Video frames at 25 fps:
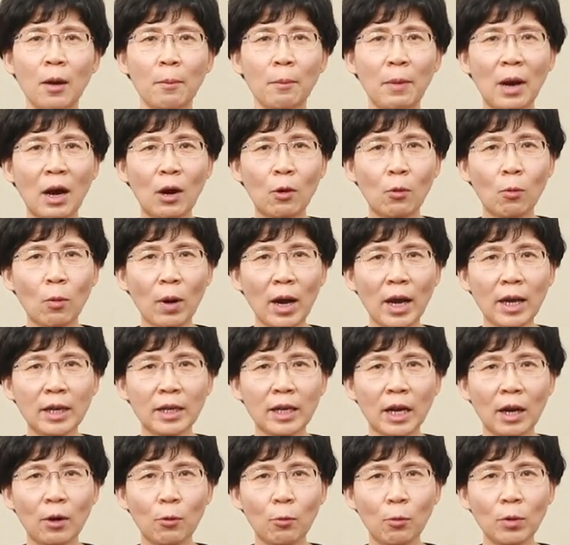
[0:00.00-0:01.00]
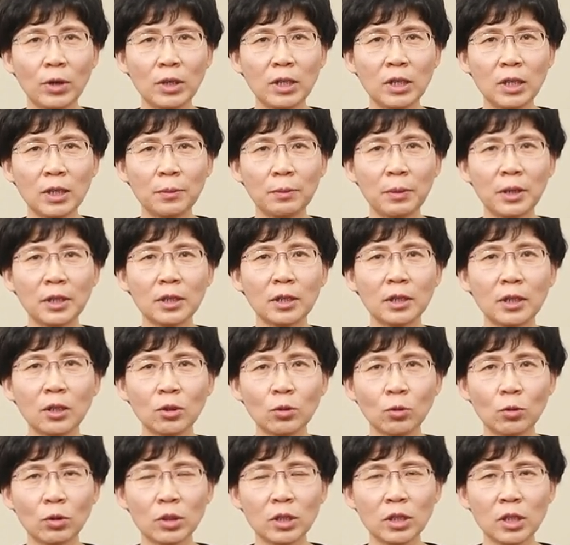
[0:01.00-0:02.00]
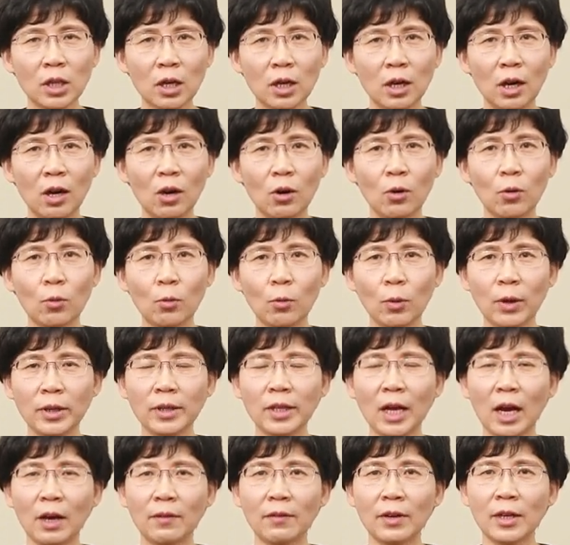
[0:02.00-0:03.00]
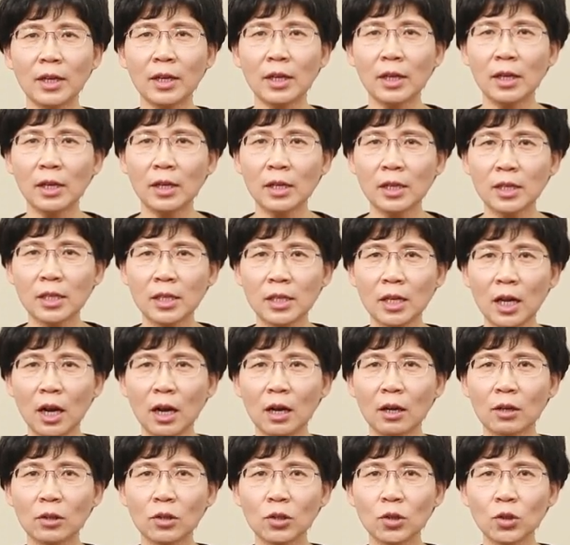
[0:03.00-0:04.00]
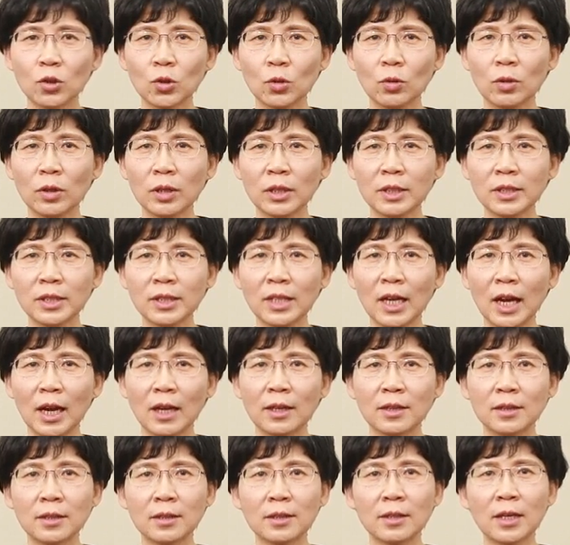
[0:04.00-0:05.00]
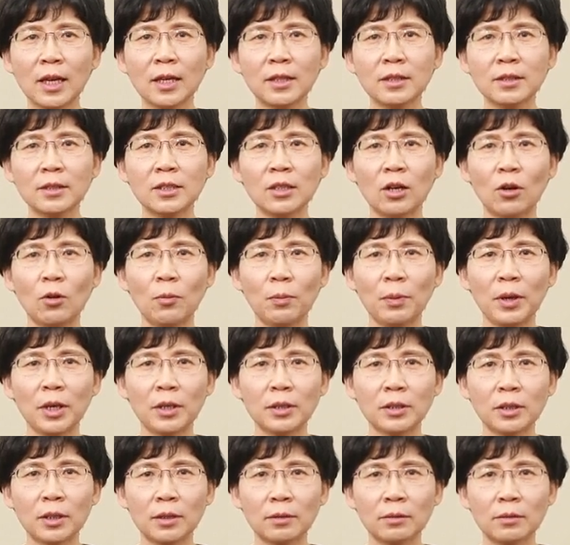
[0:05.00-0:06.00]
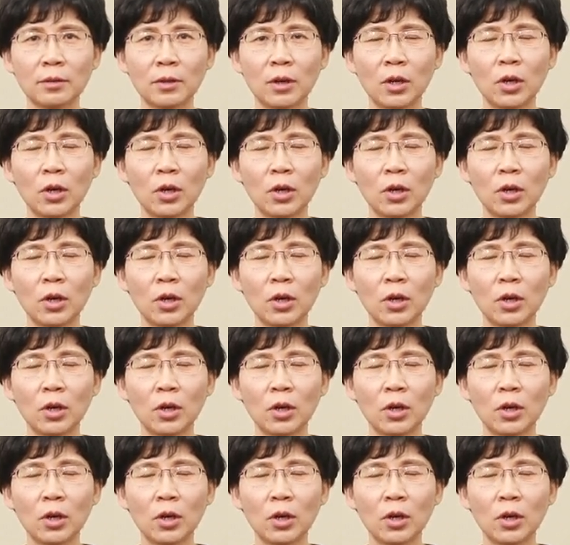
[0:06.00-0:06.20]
把外感温热病的各种症候归纳为上、中、下三焦病症，